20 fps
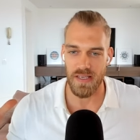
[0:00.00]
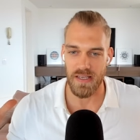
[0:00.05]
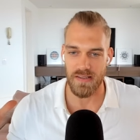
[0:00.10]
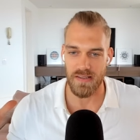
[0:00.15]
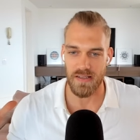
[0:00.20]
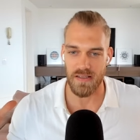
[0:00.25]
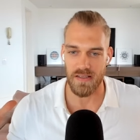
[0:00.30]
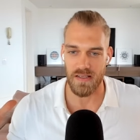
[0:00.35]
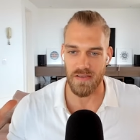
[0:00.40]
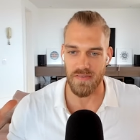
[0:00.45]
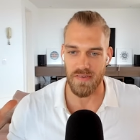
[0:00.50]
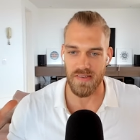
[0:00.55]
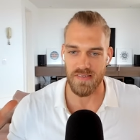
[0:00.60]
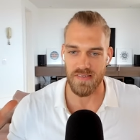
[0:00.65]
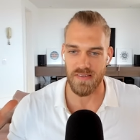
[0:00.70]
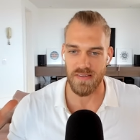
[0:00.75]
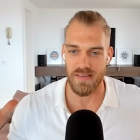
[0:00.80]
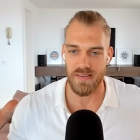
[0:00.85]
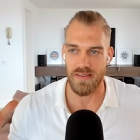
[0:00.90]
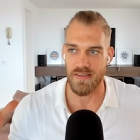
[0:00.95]
wird in
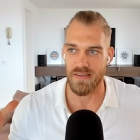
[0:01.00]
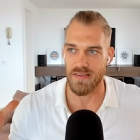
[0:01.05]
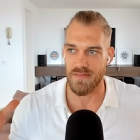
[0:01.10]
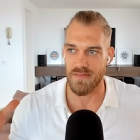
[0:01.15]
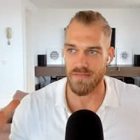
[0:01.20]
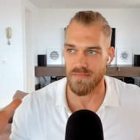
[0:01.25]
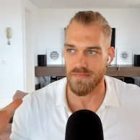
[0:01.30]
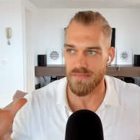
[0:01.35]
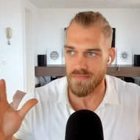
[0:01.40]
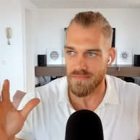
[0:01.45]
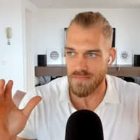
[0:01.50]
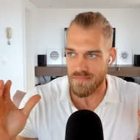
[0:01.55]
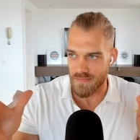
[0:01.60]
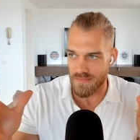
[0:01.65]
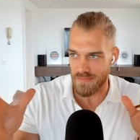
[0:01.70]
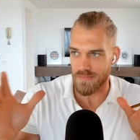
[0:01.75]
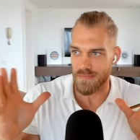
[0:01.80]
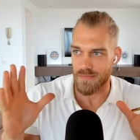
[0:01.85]
gewissen